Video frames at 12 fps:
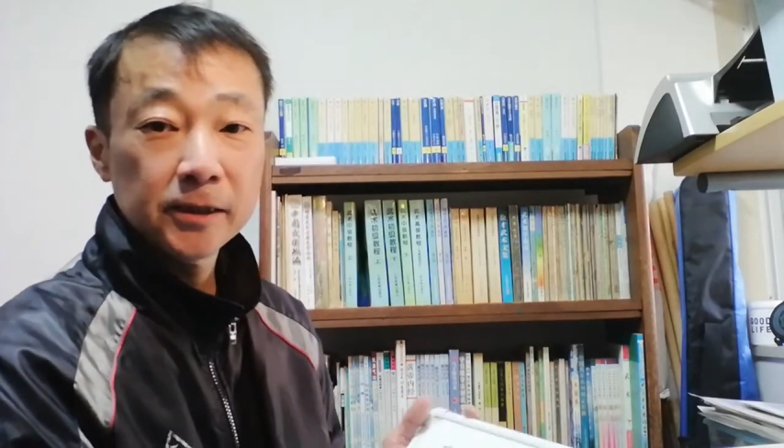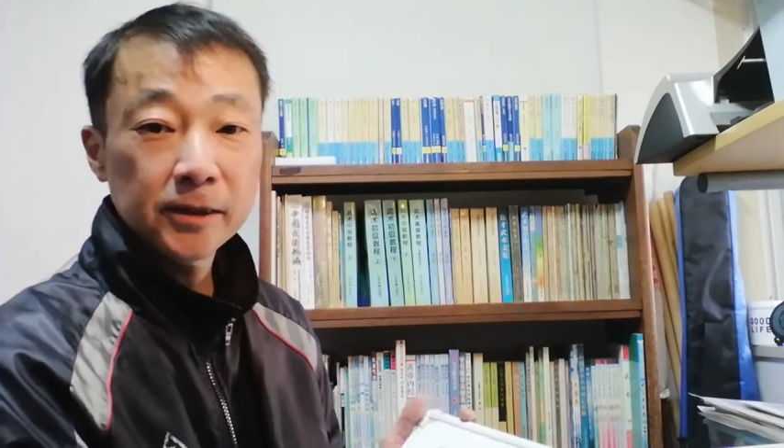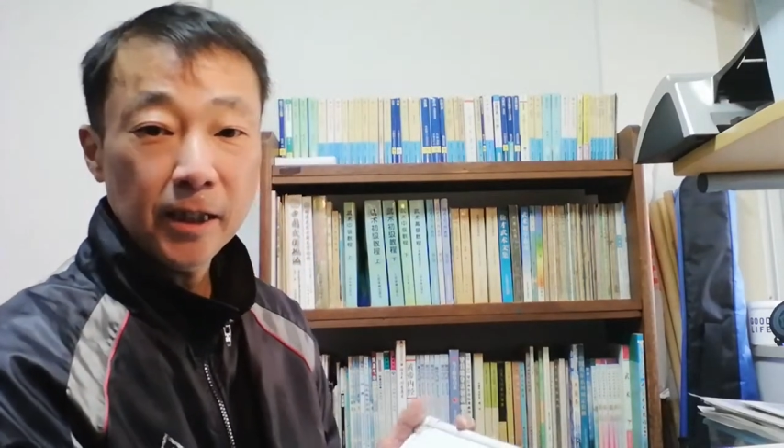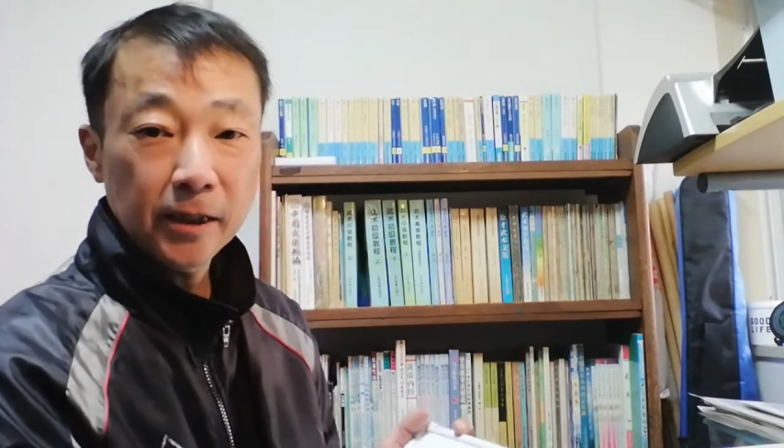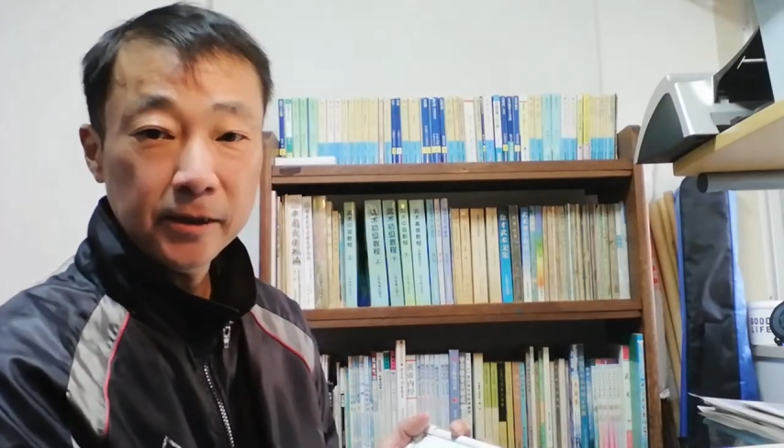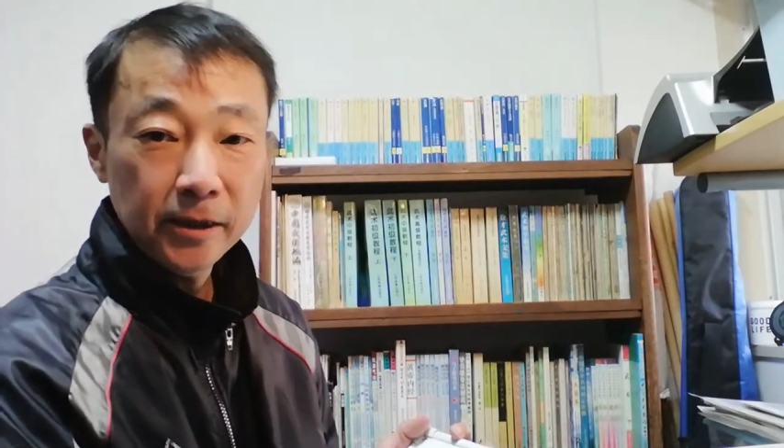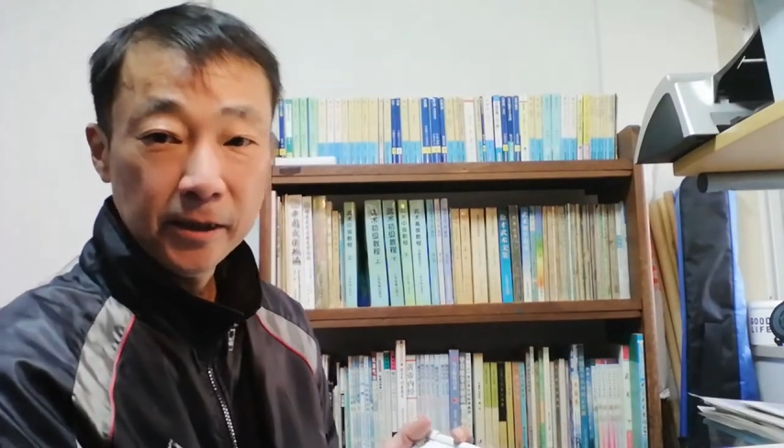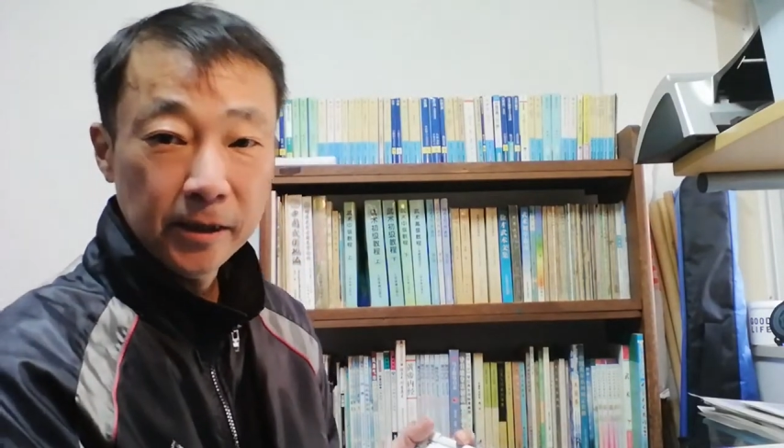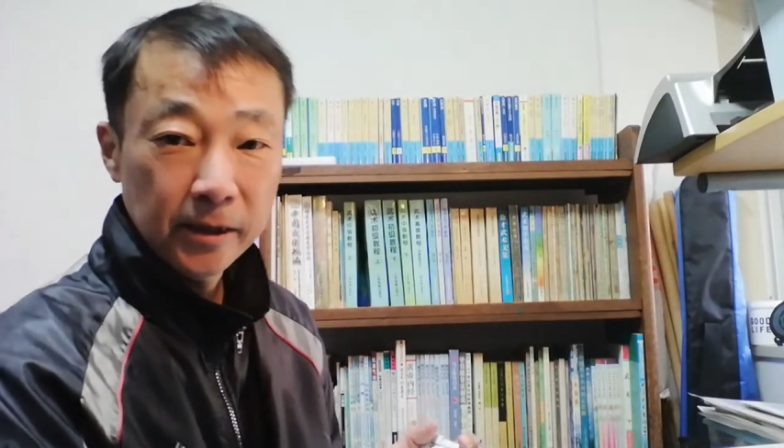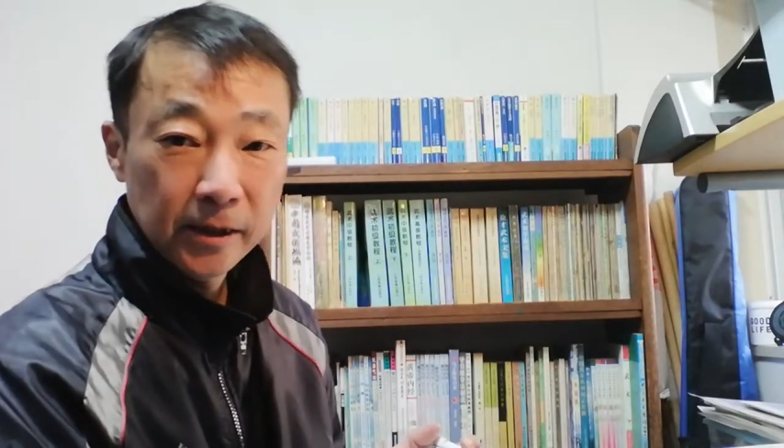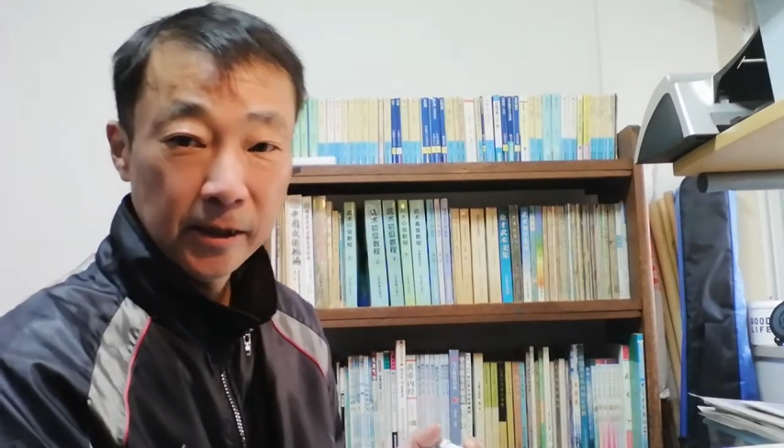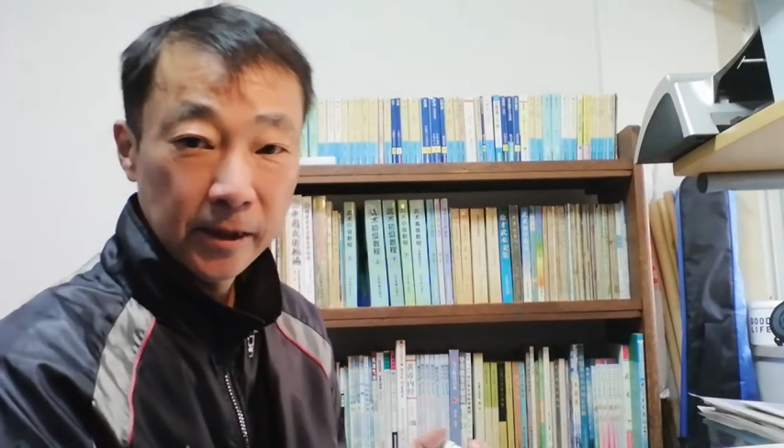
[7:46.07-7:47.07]
さら
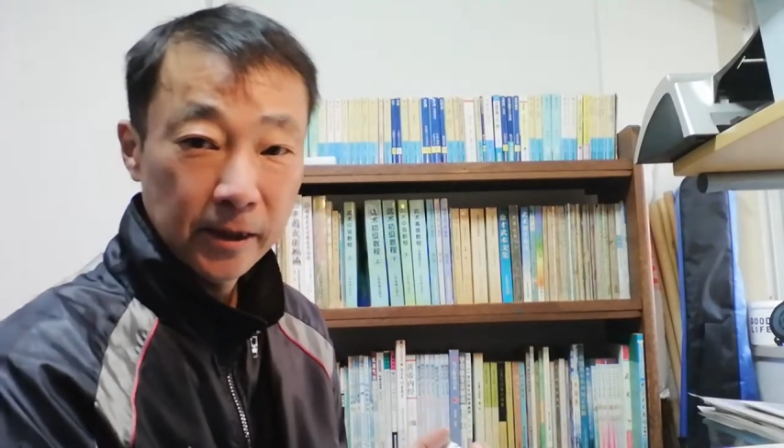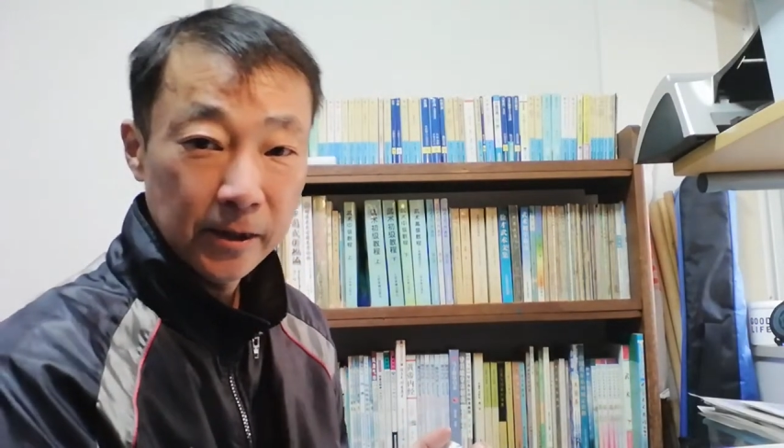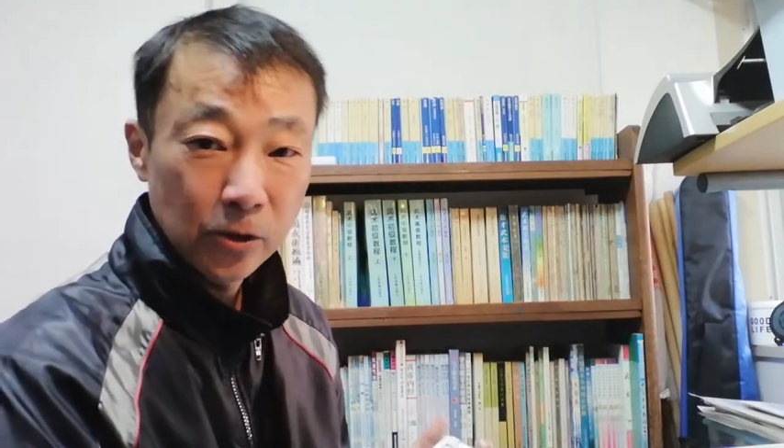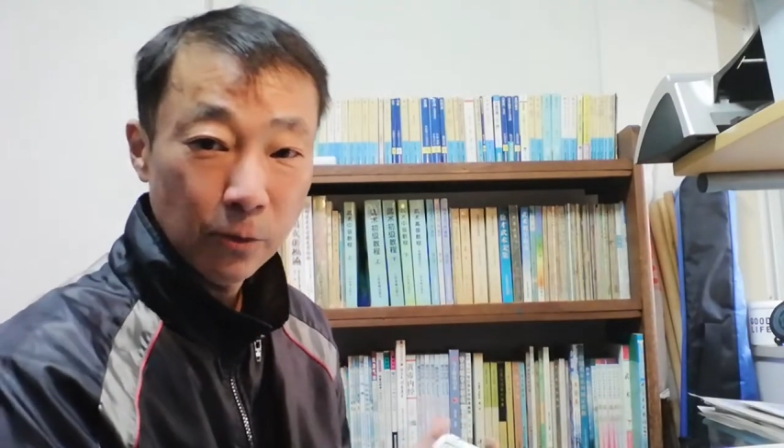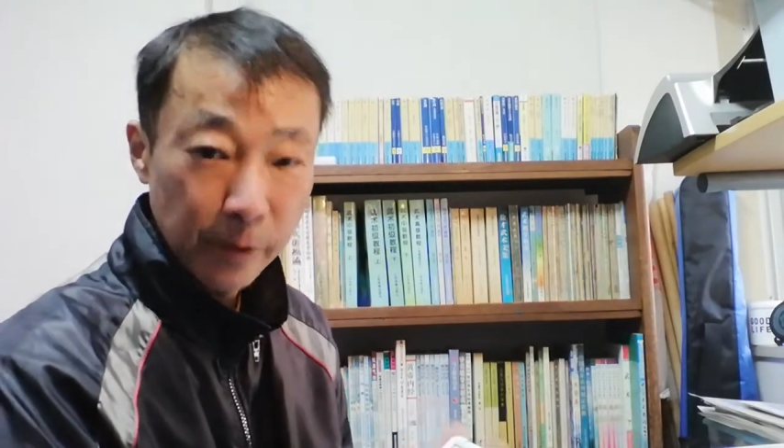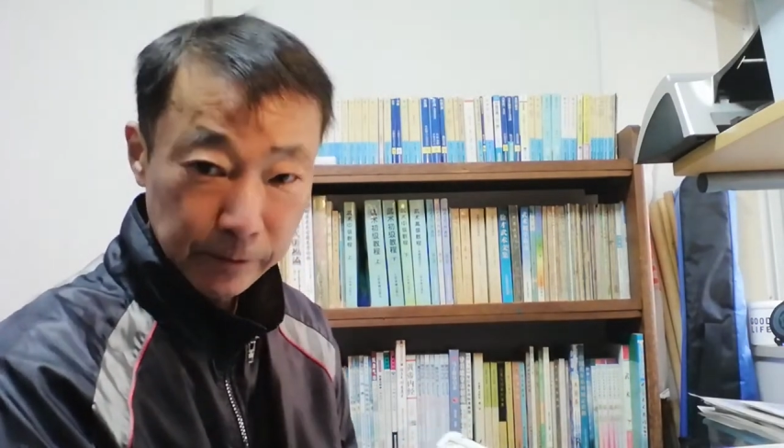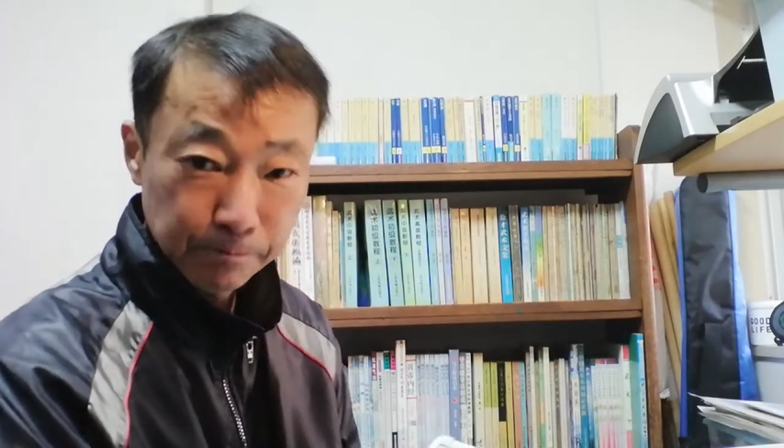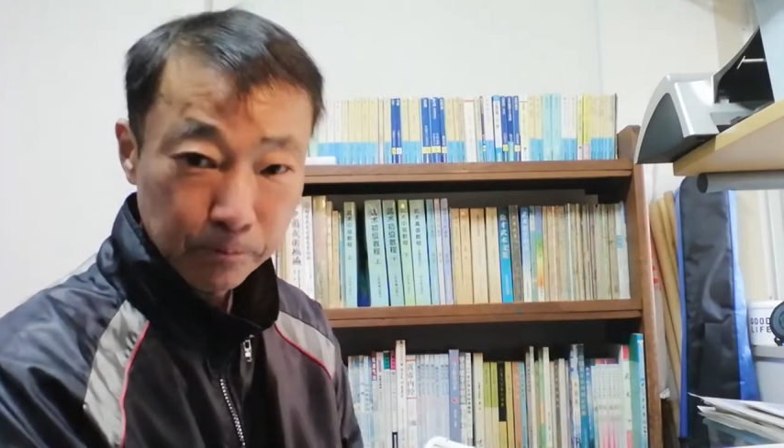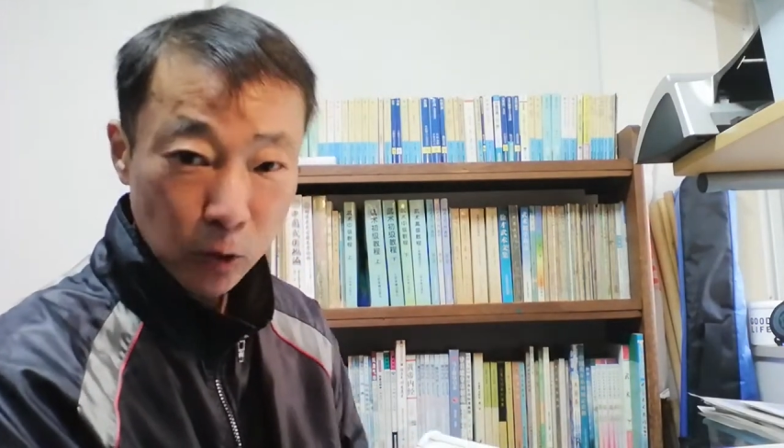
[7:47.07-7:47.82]
に広める